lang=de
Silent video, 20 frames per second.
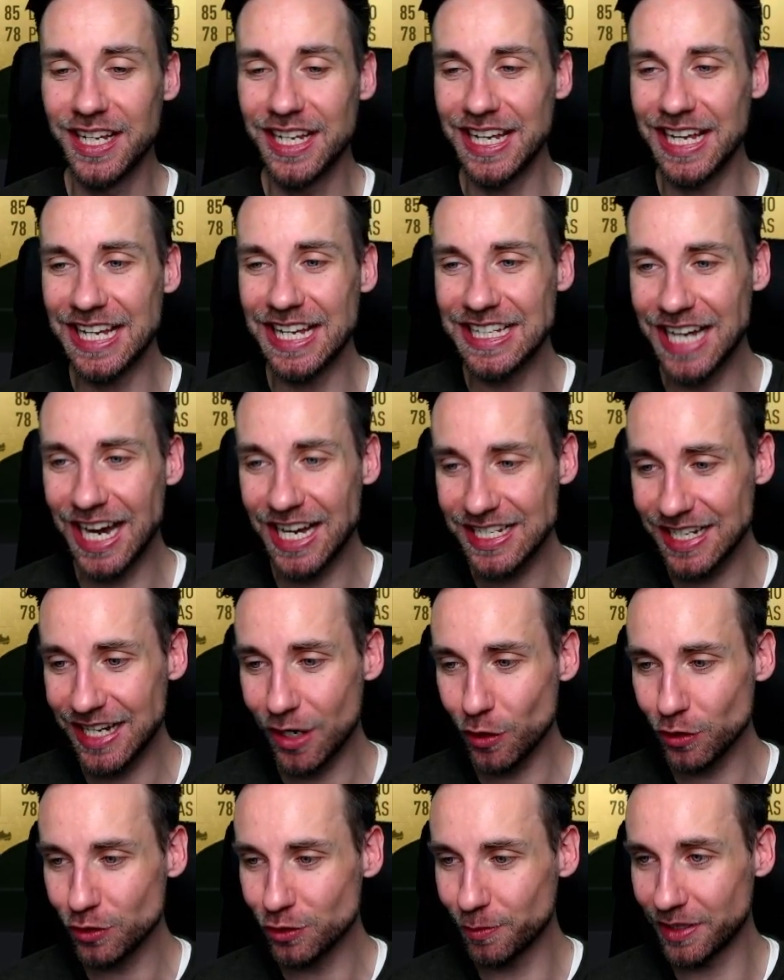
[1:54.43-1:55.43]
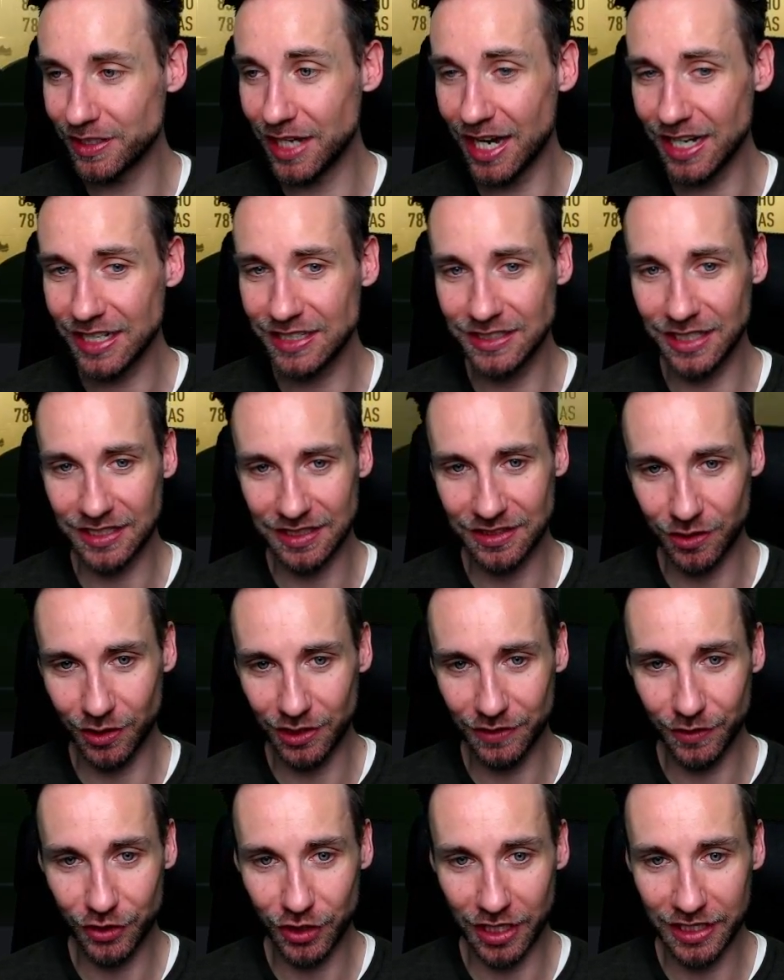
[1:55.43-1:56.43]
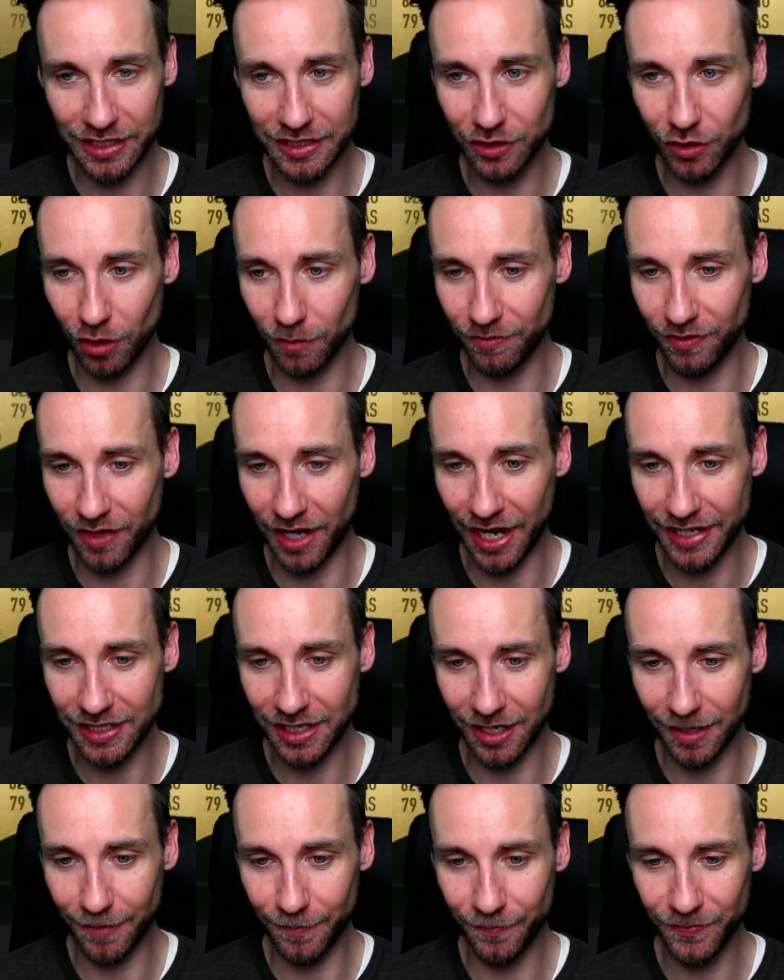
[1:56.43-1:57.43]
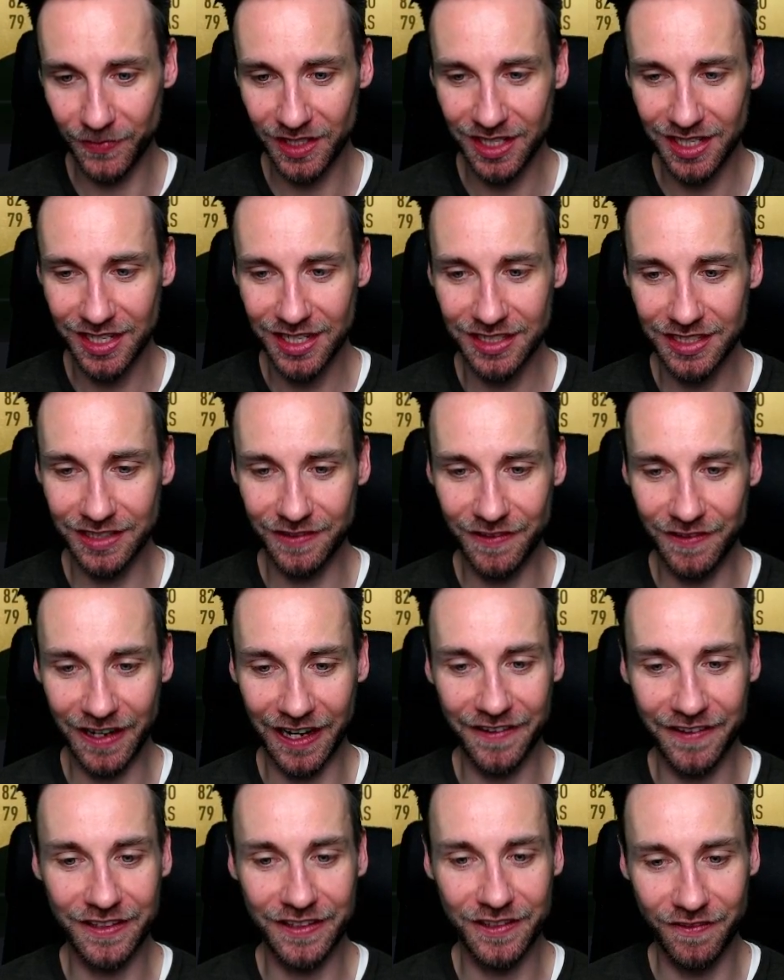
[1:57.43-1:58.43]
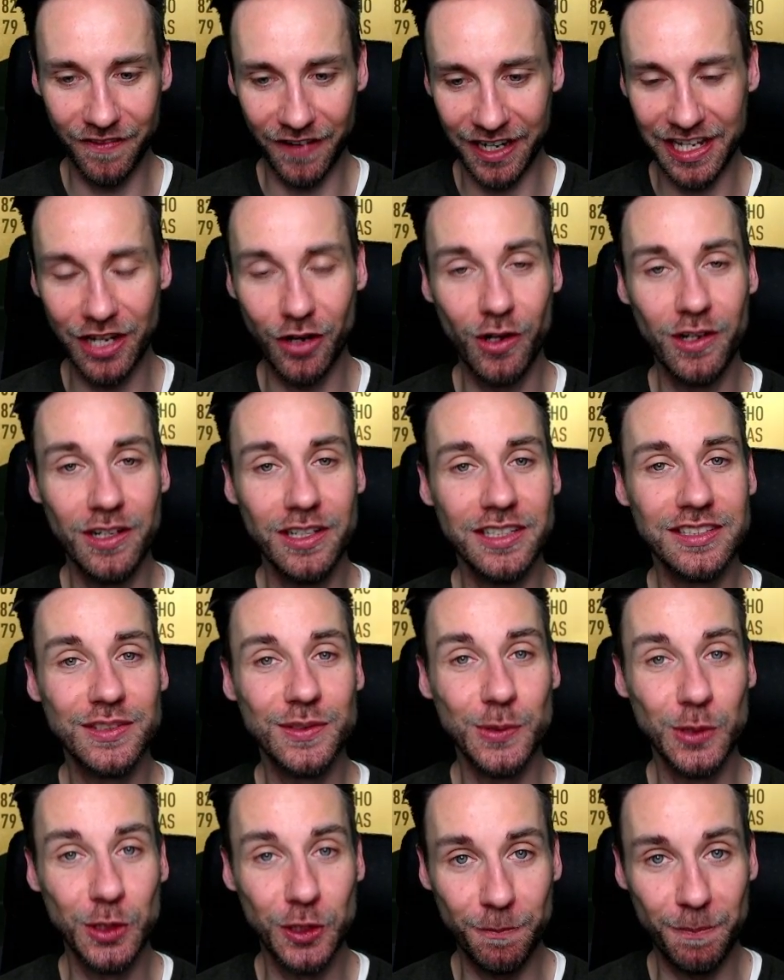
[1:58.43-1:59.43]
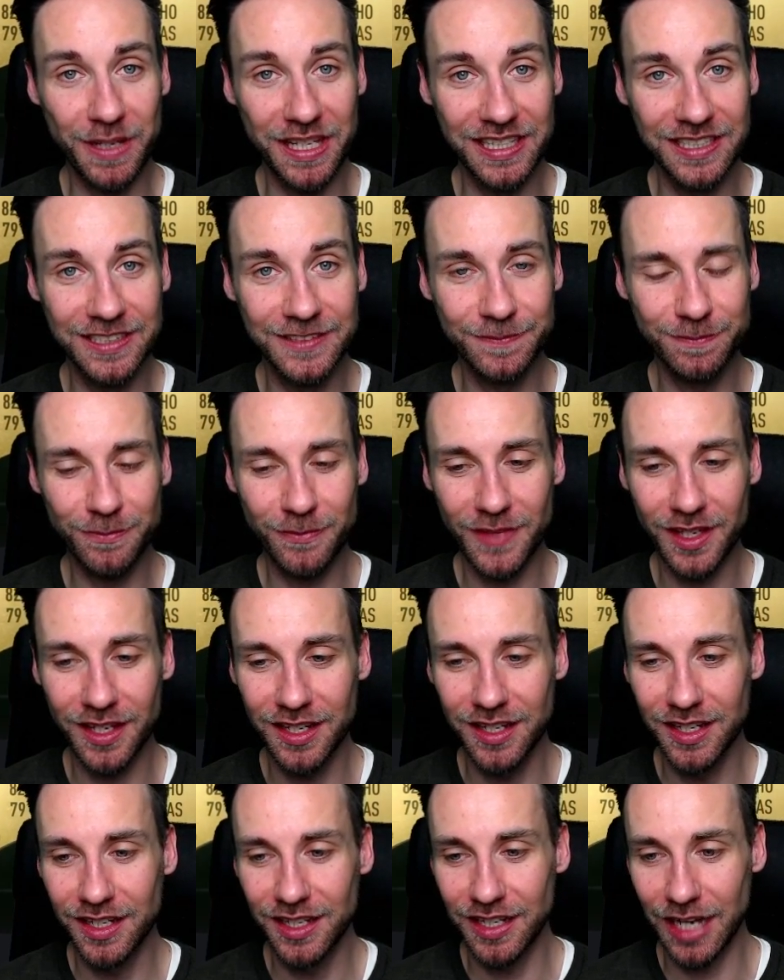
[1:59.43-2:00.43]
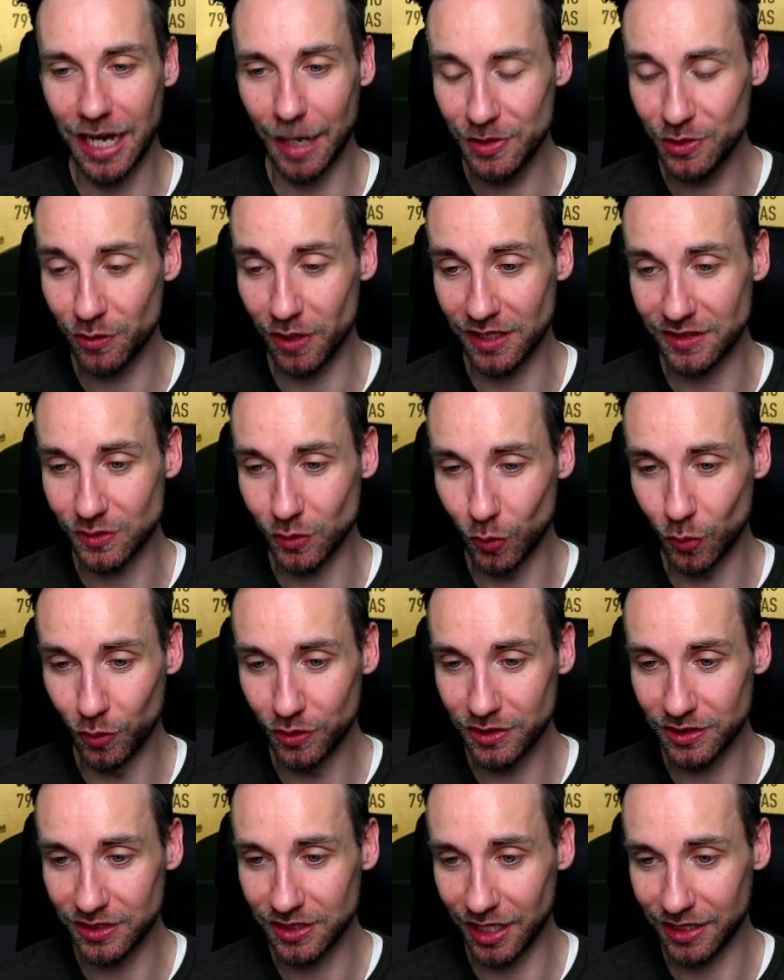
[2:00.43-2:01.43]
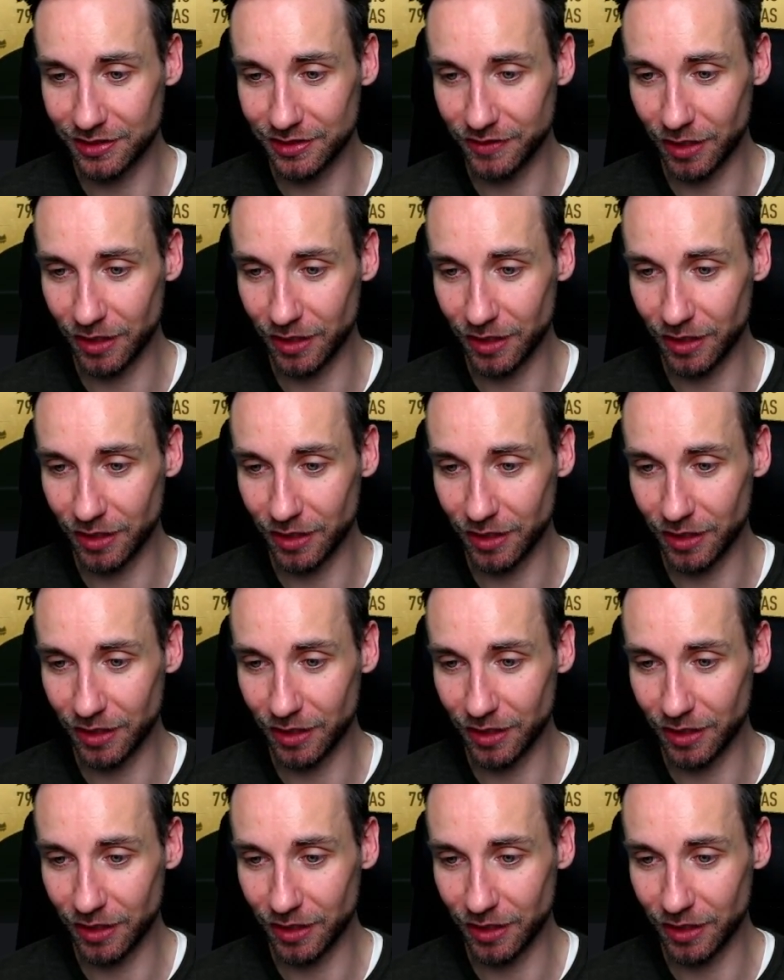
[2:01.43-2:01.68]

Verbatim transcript: Ich hatte auch drüber nachgedacht, den sollte ich wahrscheinlich hier noch im Verein haben, den Guardiol zu spielen. Habe ich sogar als rote Karte, war